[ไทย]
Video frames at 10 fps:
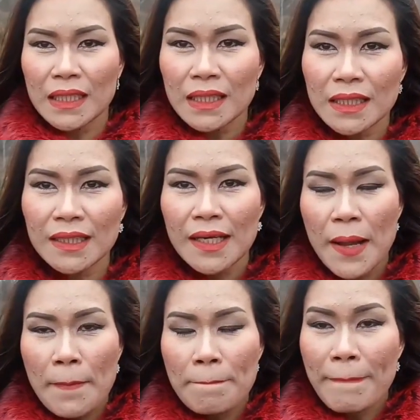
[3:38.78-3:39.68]
คือ
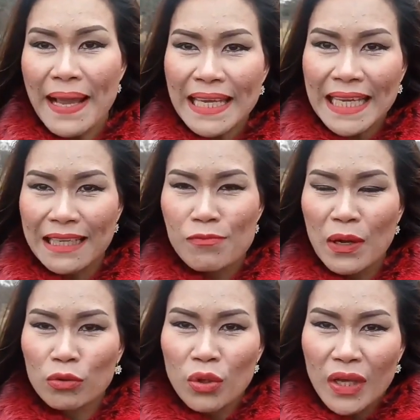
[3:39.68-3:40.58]
ไม่คิด
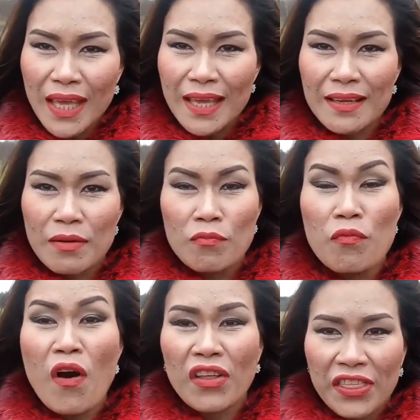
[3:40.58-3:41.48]
ว่าตัวเอง
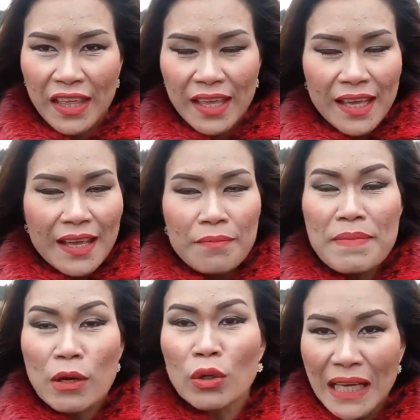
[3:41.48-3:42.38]
worthy
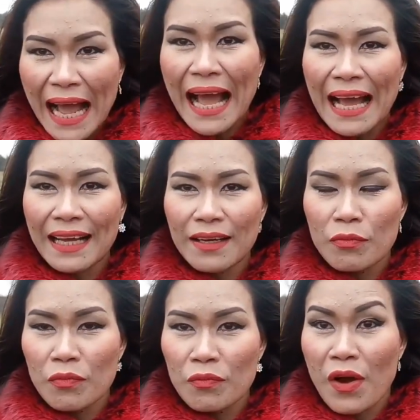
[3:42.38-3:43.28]
มีคุณค่า
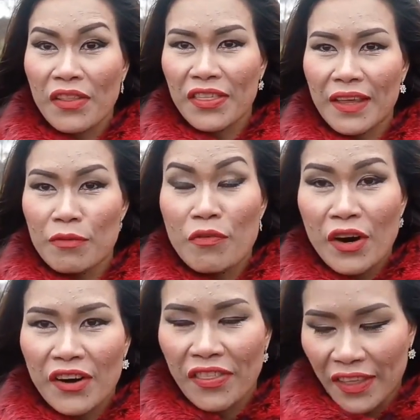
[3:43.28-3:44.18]
worthy
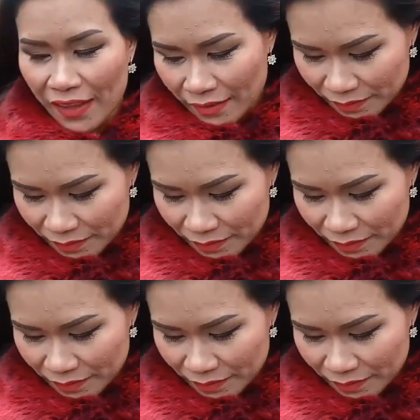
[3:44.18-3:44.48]
worthy